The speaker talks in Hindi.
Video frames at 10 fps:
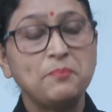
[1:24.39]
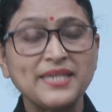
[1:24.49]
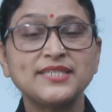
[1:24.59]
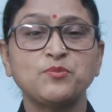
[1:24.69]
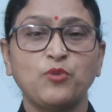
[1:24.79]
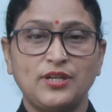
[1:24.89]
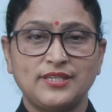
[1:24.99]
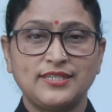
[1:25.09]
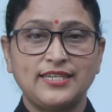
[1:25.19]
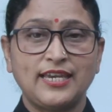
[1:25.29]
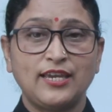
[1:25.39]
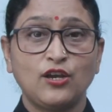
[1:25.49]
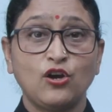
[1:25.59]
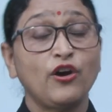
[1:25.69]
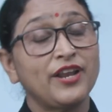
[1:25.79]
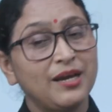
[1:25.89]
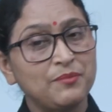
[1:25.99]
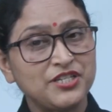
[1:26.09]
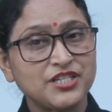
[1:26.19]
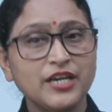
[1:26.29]
बेस्ट पॉलिसी है और
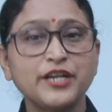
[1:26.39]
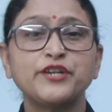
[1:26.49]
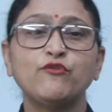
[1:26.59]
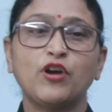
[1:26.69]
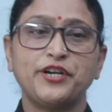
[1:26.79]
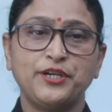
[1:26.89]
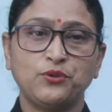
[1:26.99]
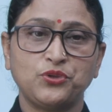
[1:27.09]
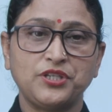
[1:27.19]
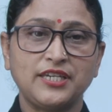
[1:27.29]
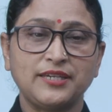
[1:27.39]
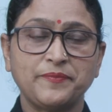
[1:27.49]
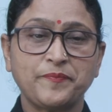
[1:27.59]
हमेशा रिवॉर्डेड होती है